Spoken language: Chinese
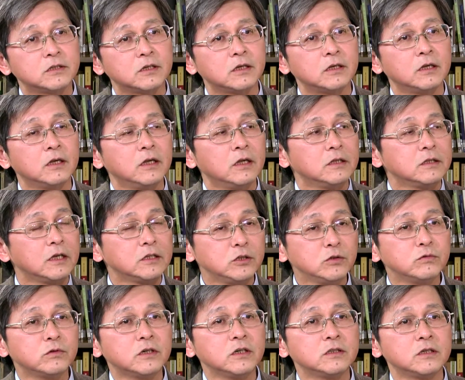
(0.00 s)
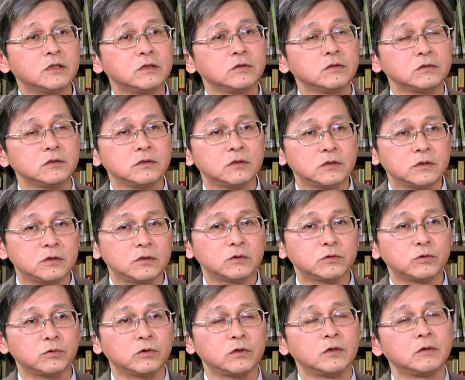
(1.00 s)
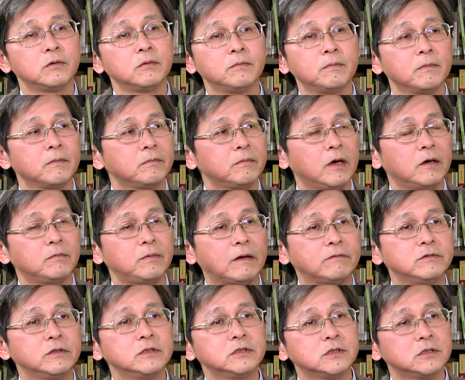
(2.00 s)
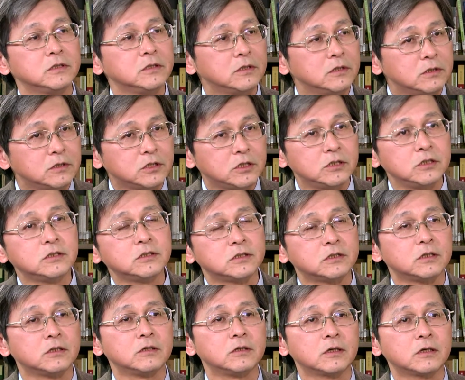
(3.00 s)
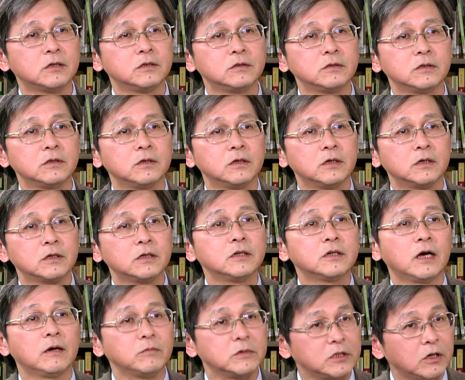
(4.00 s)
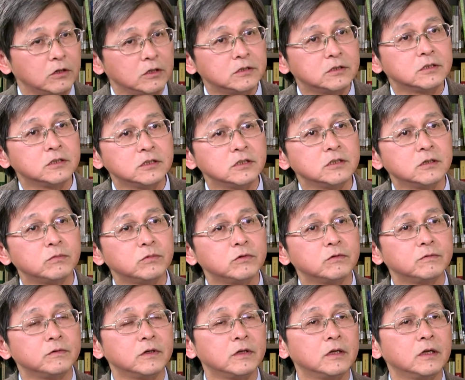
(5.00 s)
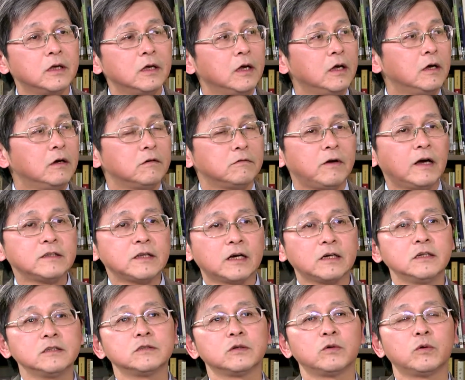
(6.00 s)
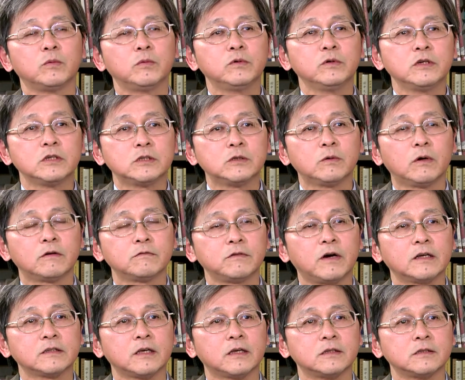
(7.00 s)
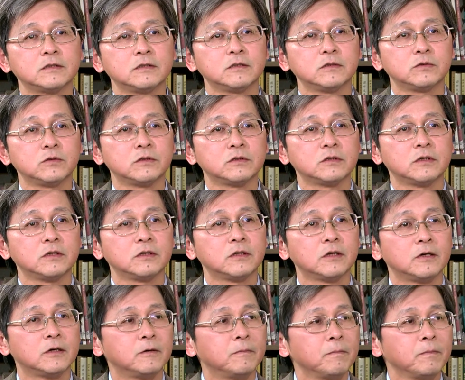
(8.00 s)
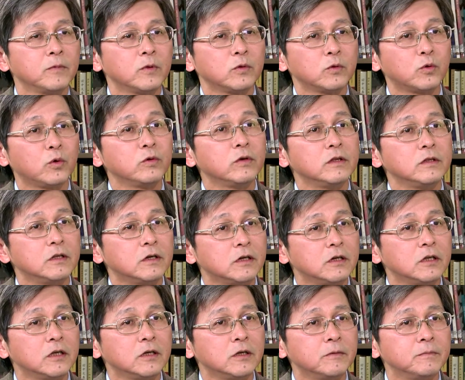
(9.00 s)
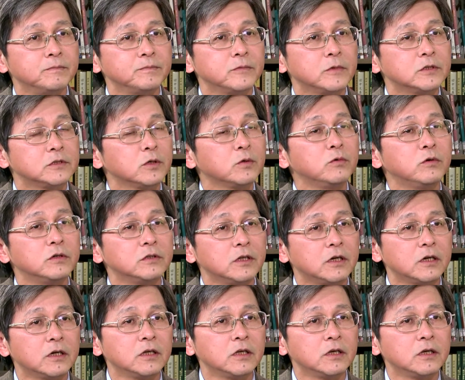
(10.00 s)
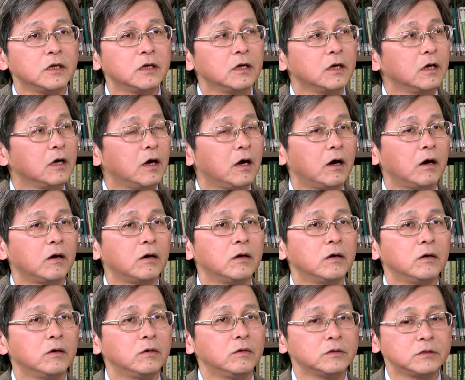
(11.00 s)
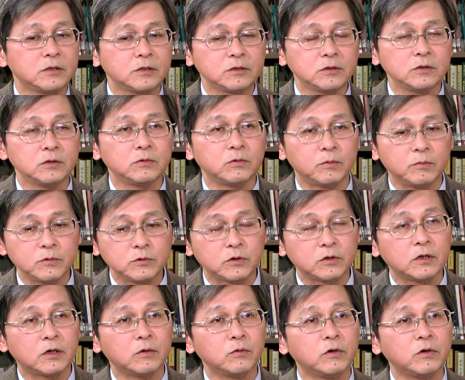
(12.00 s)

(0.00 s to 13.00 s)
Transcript: 程。那基础课程就是属于。呃，百分之七十跟课纲比较一致性的部分，发展课程我们会希望发展的是学生的多元能力、生活能力啊，或者是我们觉得